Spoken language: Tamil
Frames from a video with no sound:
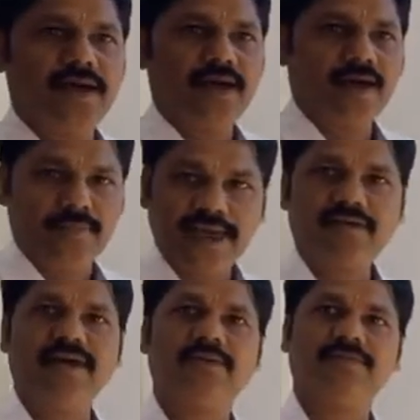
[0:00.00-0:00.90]

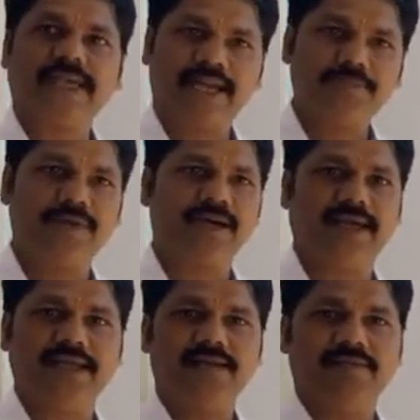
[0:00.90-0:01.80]
மேல்வரும்
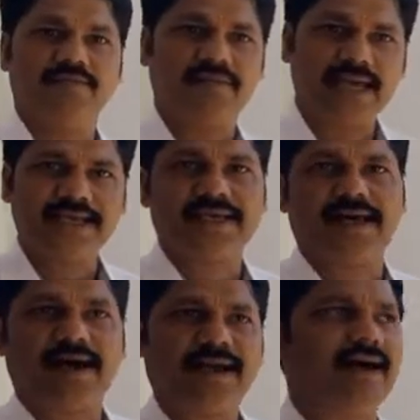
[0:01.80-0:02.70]
தலைப்புகளில் விளக்கி
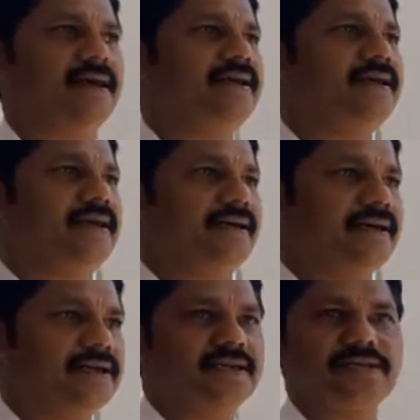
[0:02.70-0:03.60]
ஆராய்க
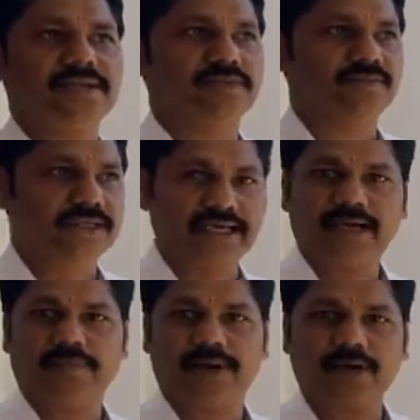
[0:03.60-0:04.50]
என்று
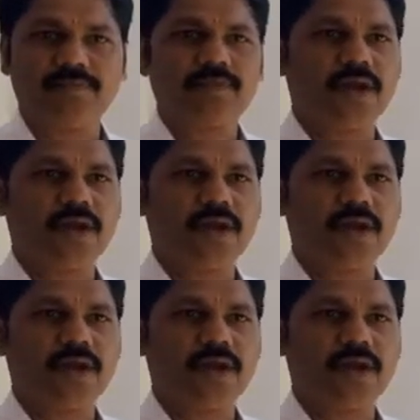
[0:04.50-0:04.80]
கேட்கப்படும்